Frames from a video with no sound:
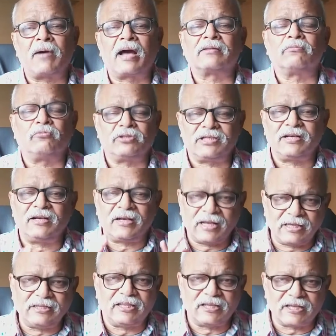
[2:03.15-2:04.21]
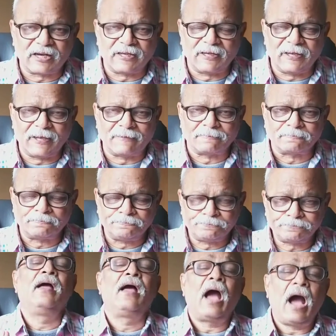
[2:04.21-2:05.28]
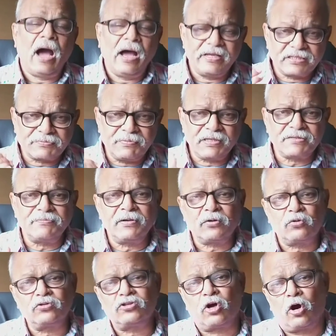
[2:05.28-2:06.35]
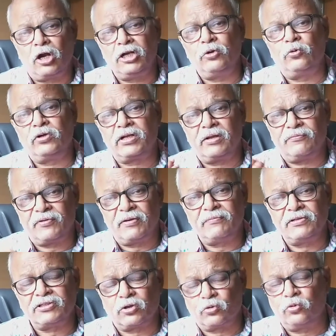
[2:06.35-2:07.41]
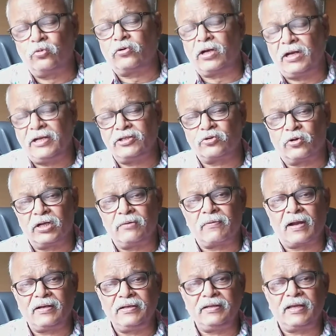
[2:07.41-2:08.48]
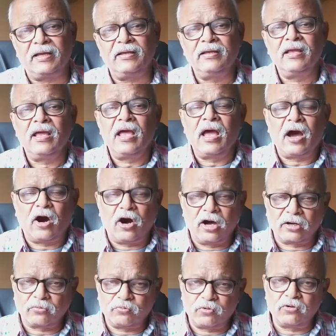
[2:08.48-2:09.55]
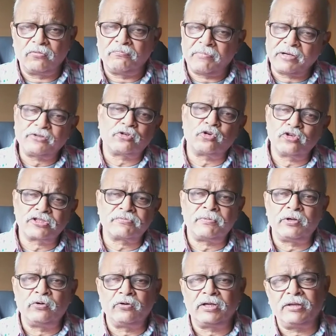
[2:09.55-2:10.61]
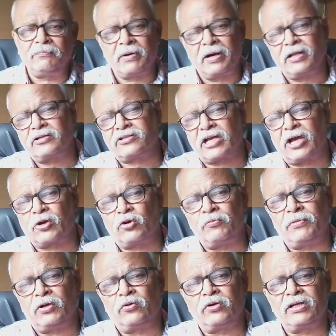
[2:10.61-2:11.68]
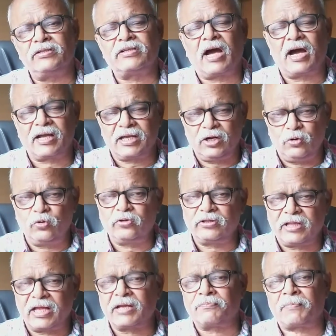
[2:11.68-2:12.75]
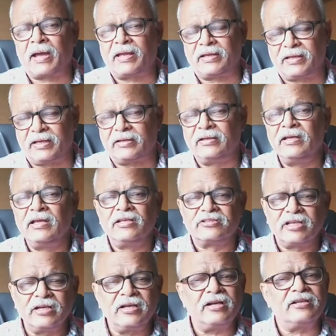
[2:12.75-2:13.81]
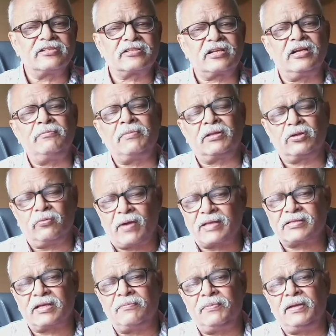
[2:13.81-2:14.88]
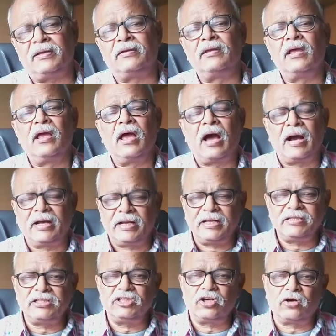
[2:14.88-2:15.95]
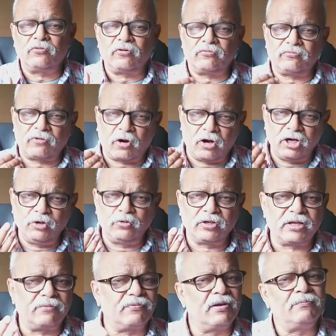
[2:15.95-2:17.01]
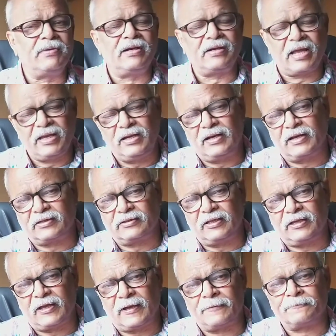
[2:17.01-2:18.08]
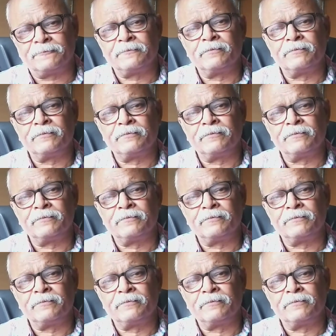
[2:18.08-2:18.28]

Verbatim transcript: बात मुझे नहीं दिख रही है हाँ इस बीच में कुछ हॉलीवुड की फिल्में ज़रूर रिलीज़ होने वाली हैं और वो मेट्रोज़ में होंगी बड़े शहरों में होंगी जहाँ के लोग देख पाएंगे सिंगल स्क्रीन में तो वैसे भी अंग्रेजी और हॉलीवुड की फिल्में नहीं लगती हैं